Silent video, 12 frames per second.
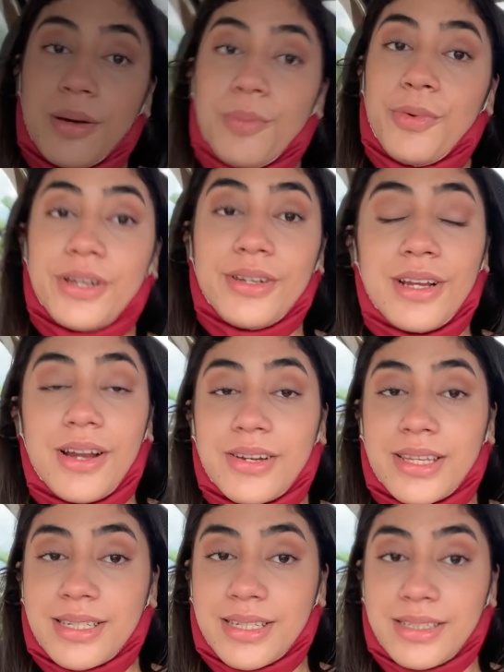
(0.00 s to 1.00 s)
Bueno, la
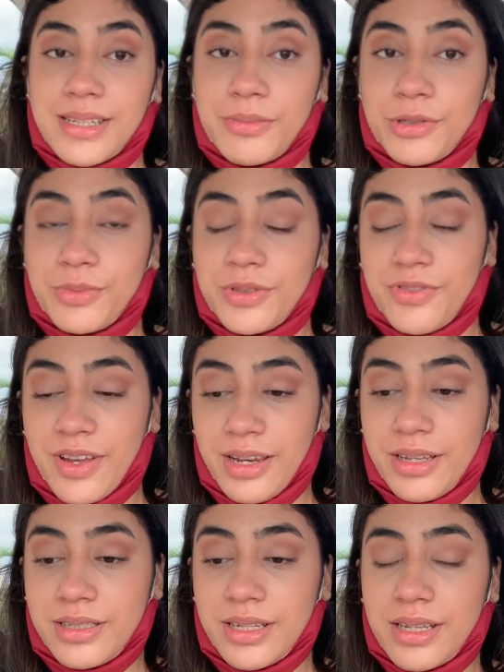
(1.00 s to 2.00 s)
verdad es que estamos muy
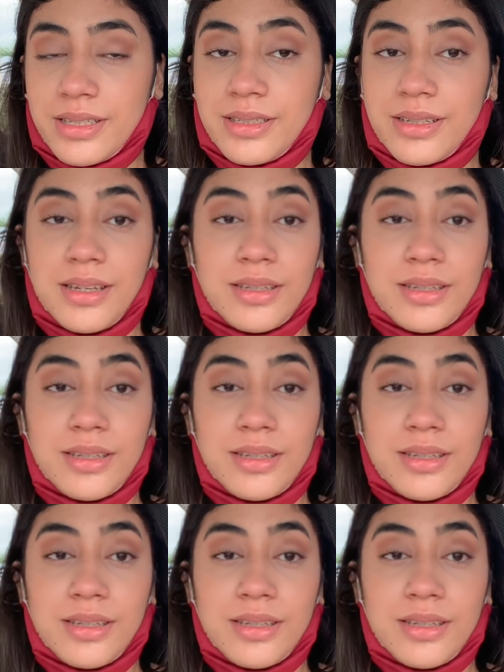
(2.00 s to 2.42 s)
felices.